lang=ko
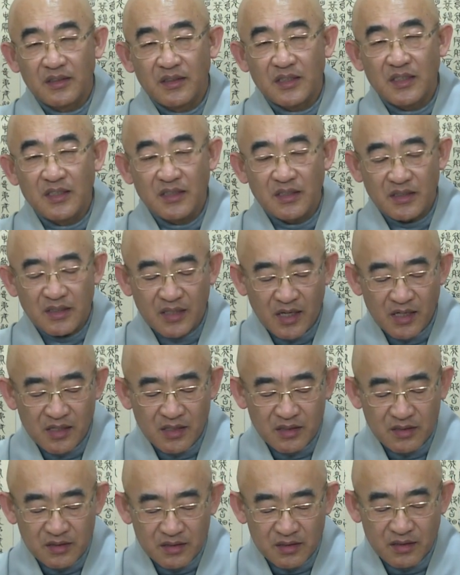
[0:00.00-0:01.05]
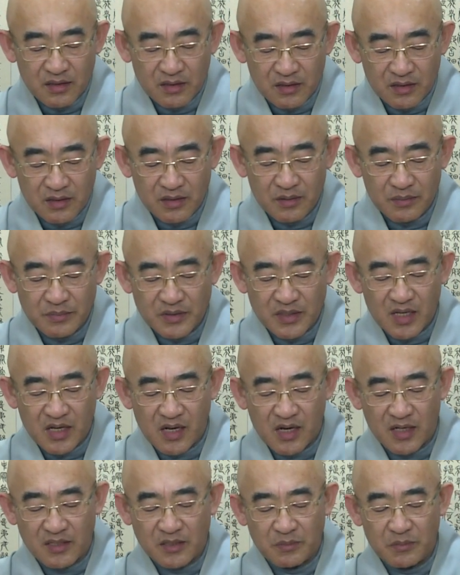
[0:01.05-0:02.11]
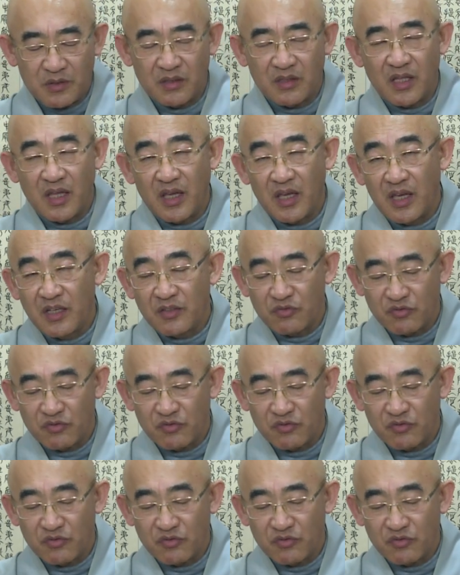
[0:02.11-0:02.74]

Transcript: 친딸처럼 생각하시며 대해